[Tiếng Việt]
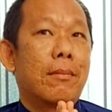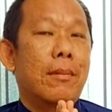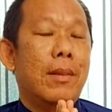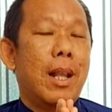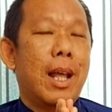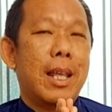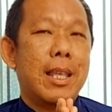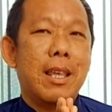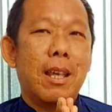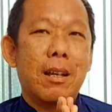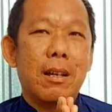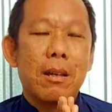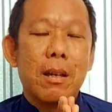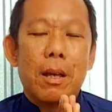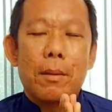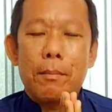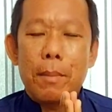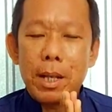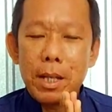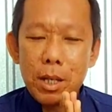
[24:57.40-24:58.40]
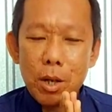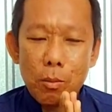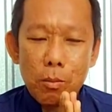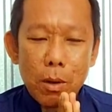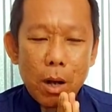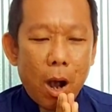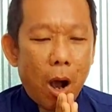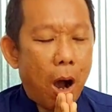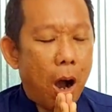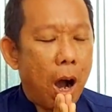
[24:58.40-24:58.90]
là giờ mình dùng
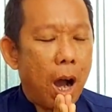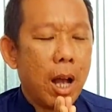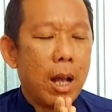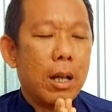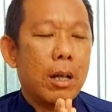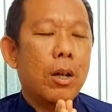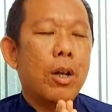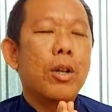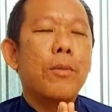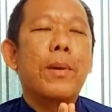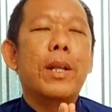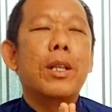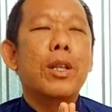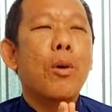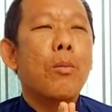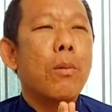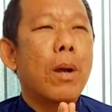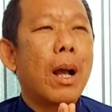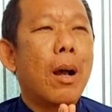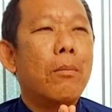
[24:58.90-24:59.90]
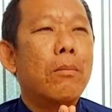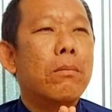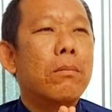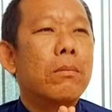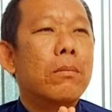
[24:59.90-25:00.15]
có rồi mình dùng không